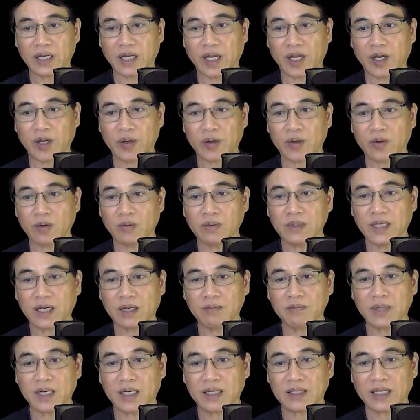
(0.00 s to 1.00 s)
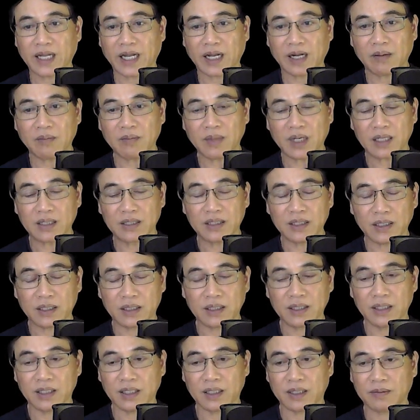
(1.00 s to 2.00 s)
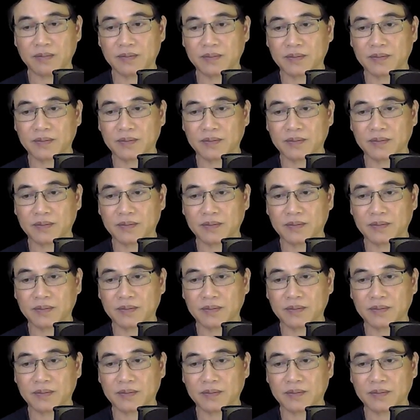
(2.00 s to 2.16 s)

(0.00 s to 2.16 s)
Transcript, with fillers: vậy cũng vẫn bình thản mà cười.